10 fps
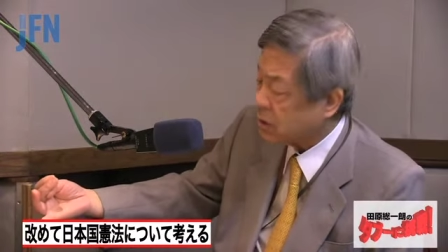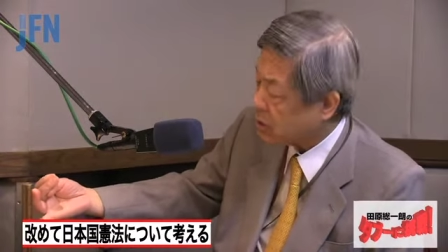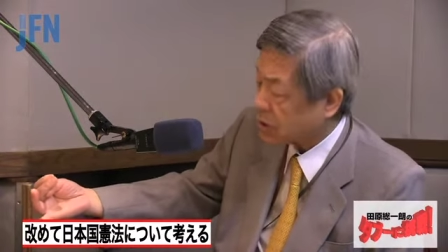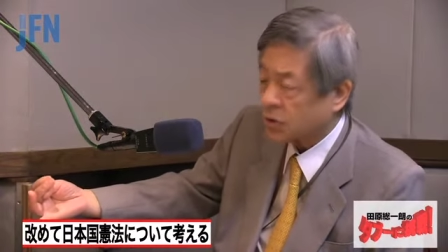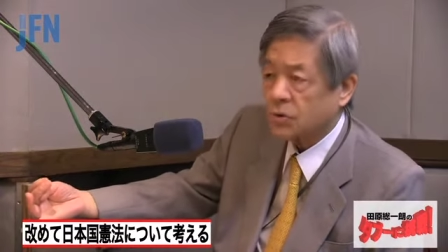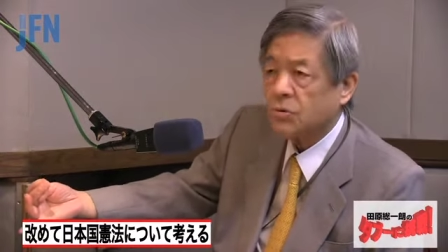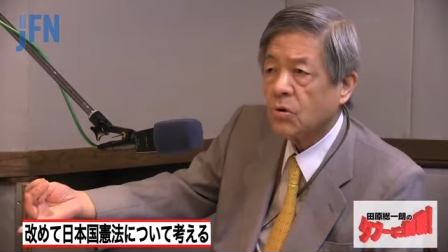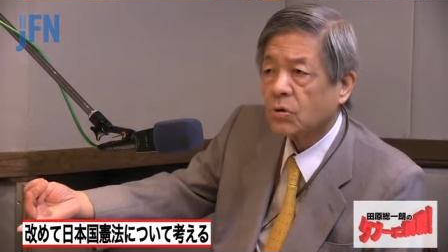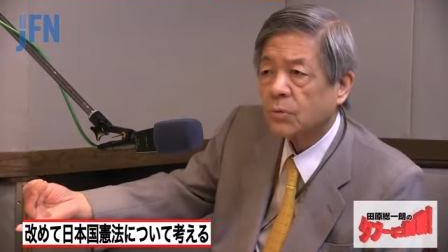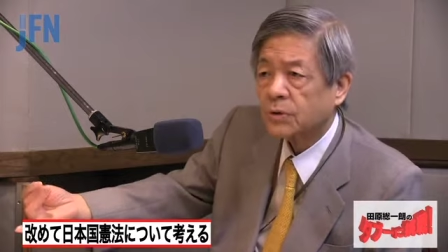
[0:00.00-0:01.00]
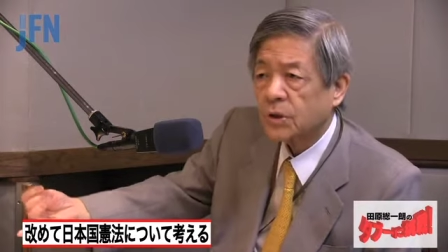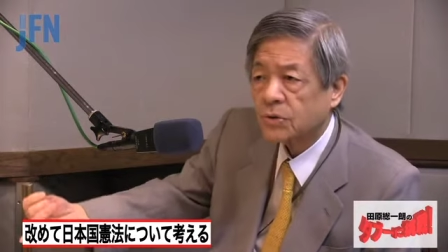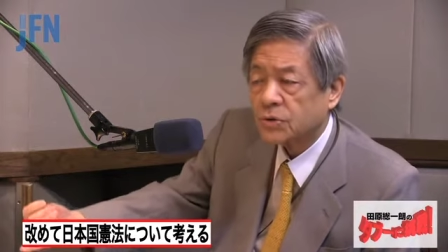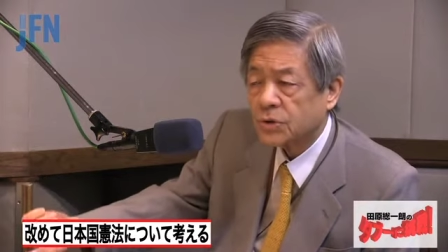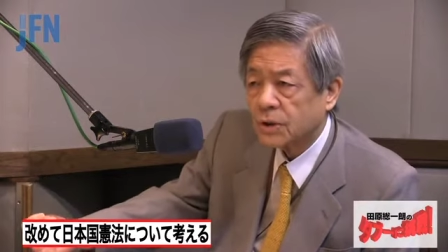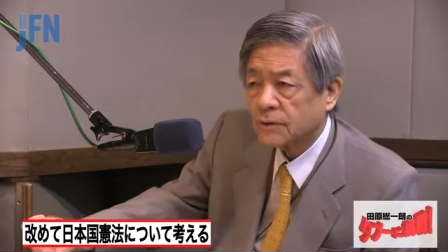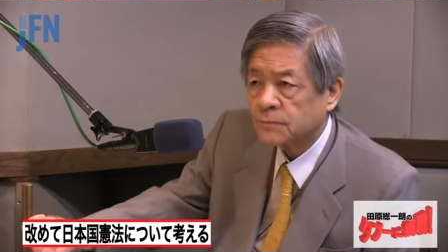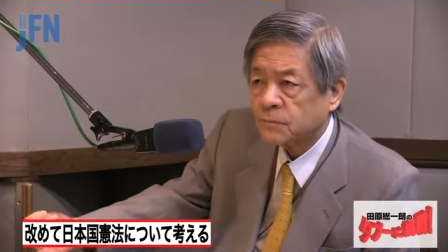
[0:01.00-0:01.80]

それから中国とも戦争している、